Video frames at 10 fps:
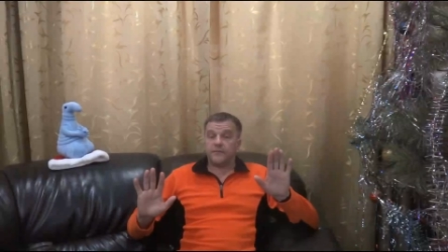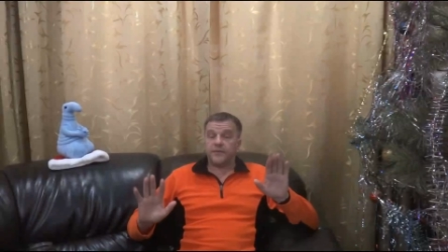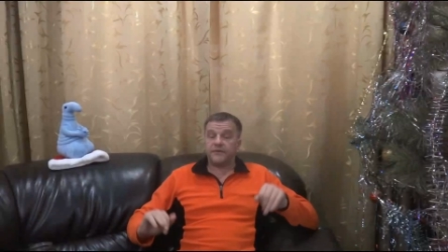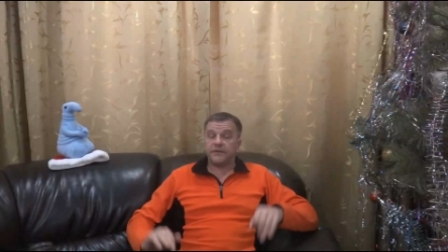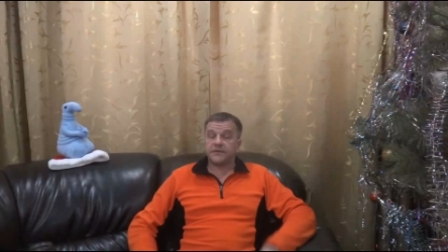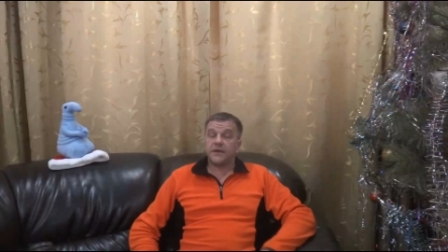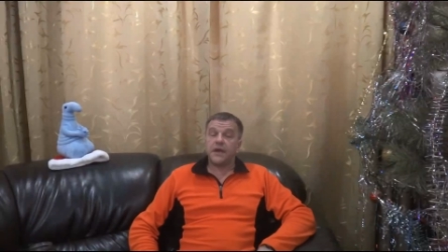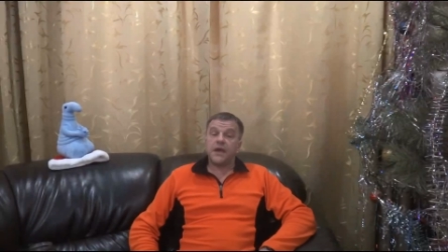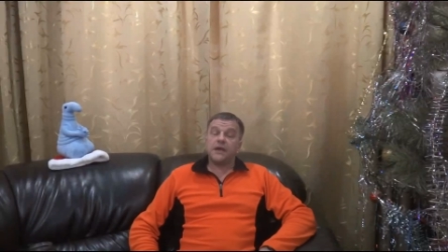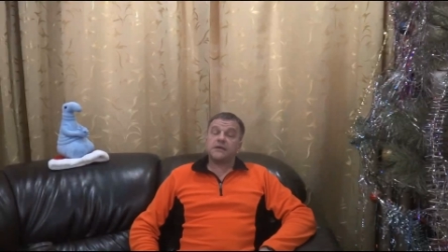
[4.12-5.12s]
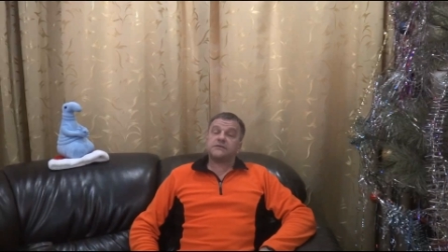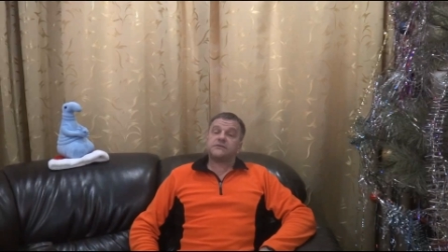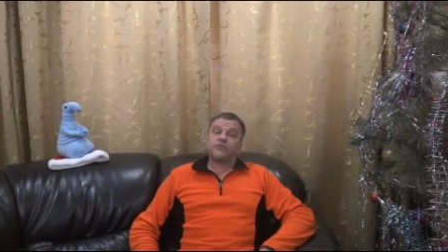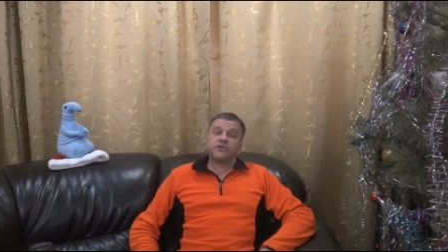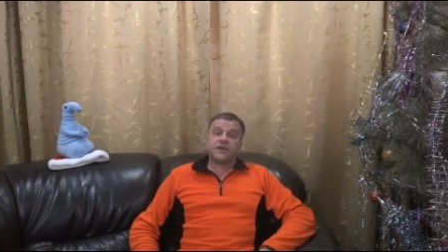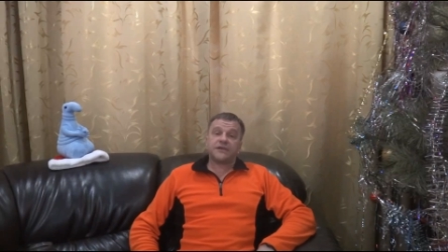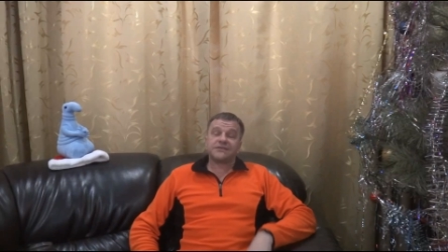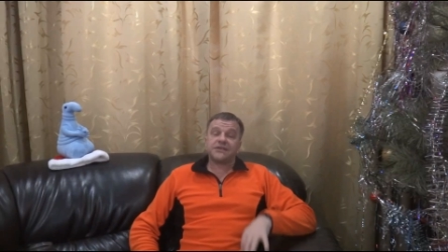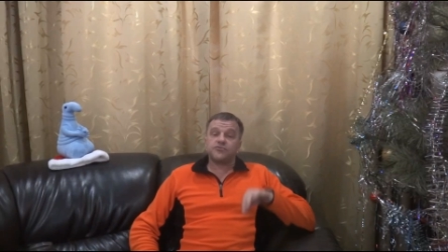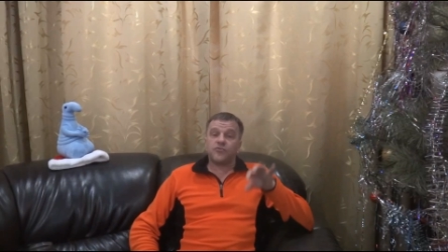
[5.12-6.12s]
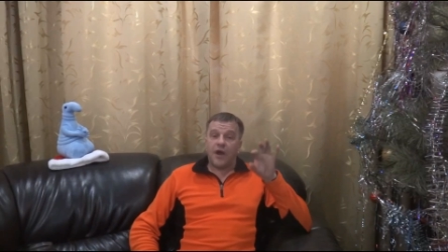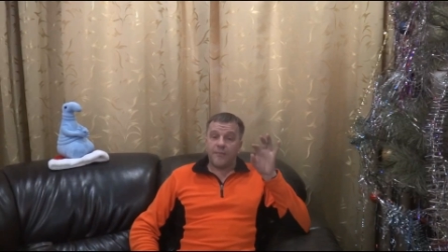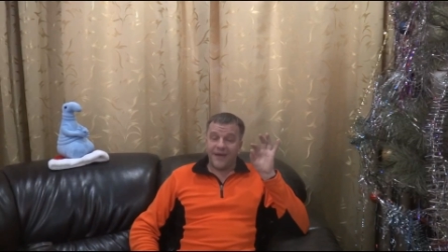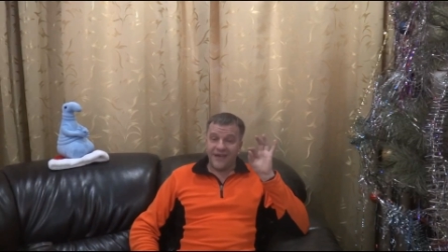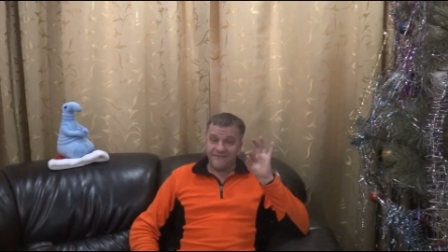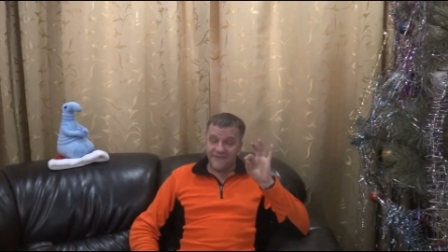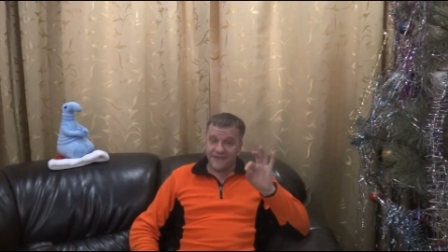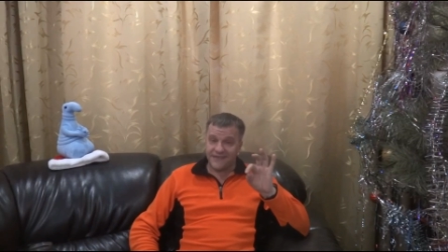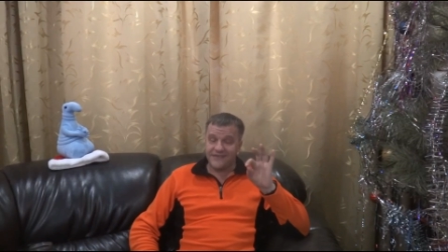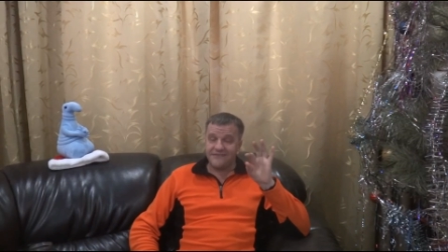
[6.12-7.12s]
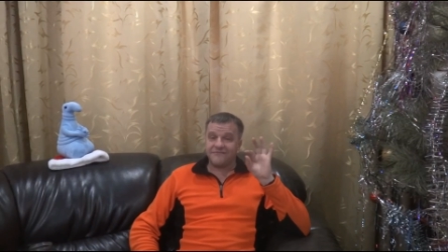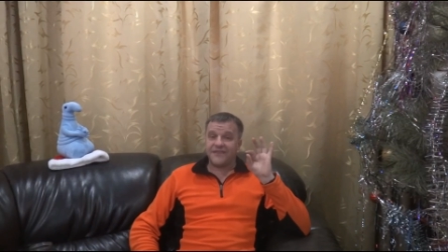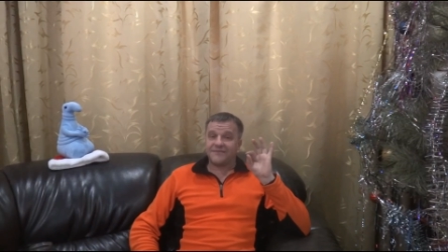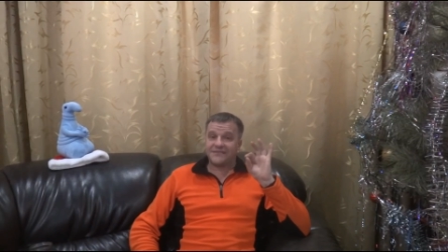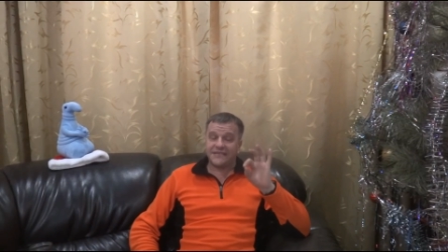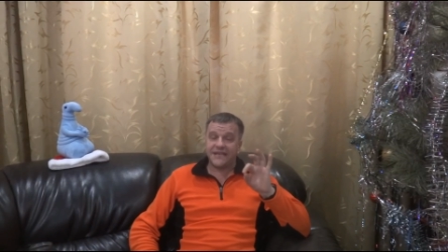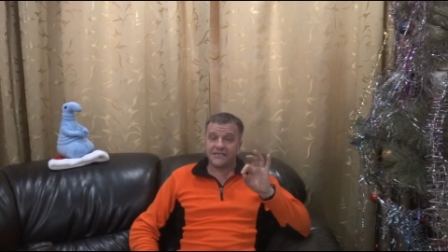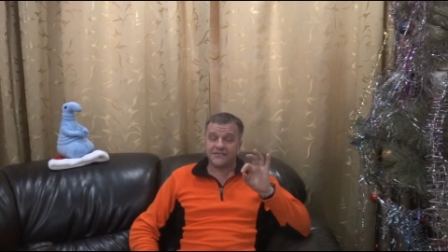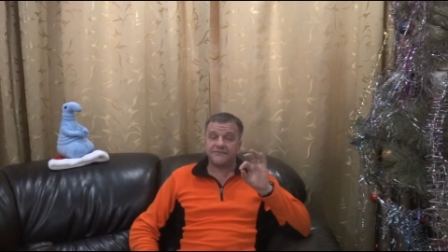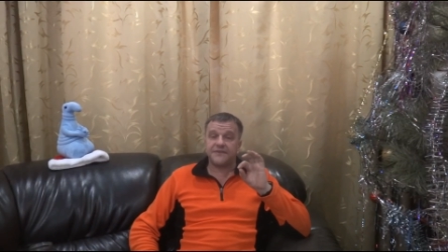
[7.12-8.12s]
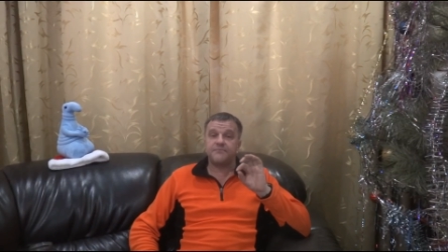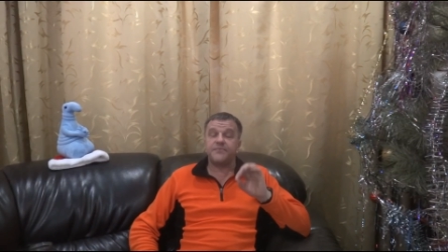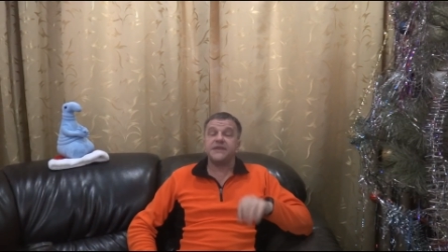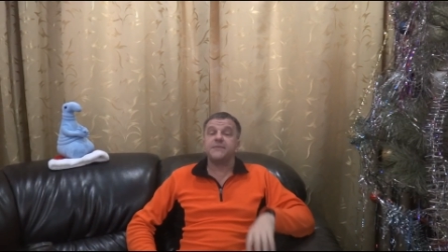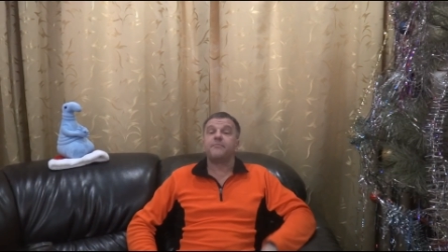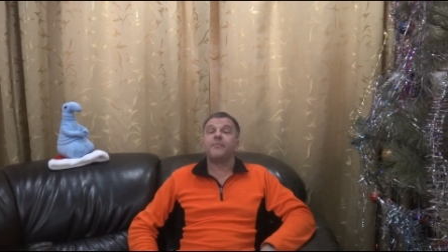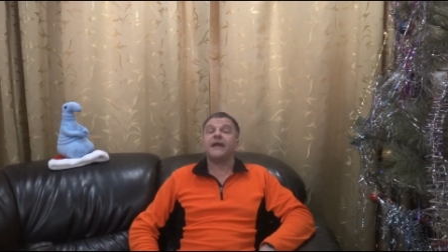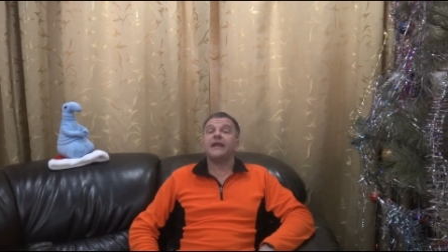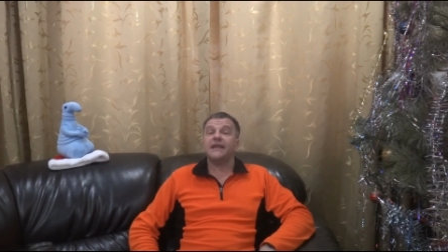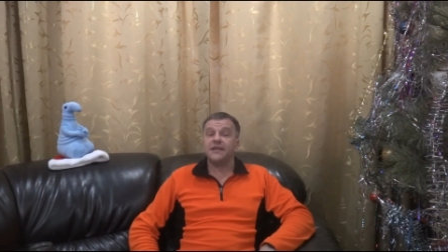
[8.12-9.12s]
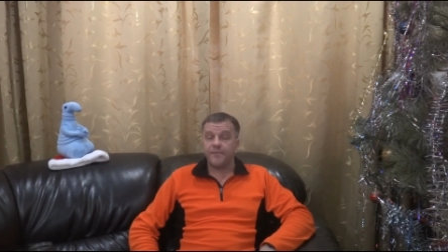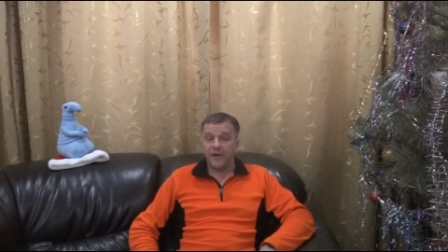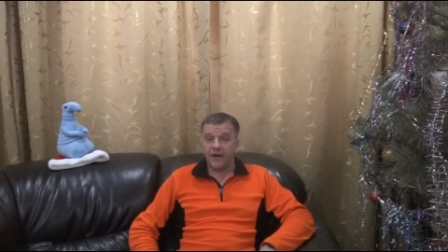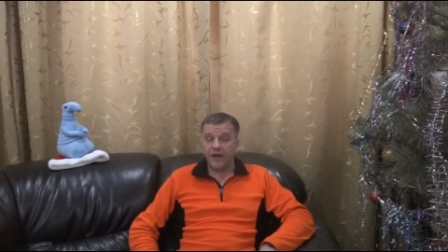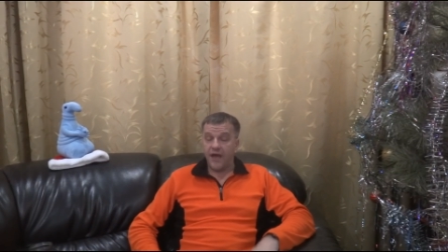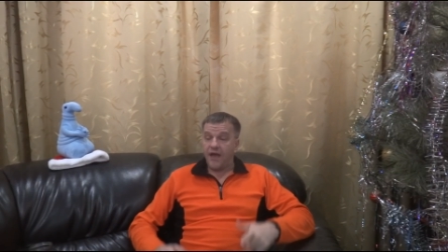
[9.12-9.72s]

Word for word: Привет! Сегодня я расскажу об эффективном средстве при полипах.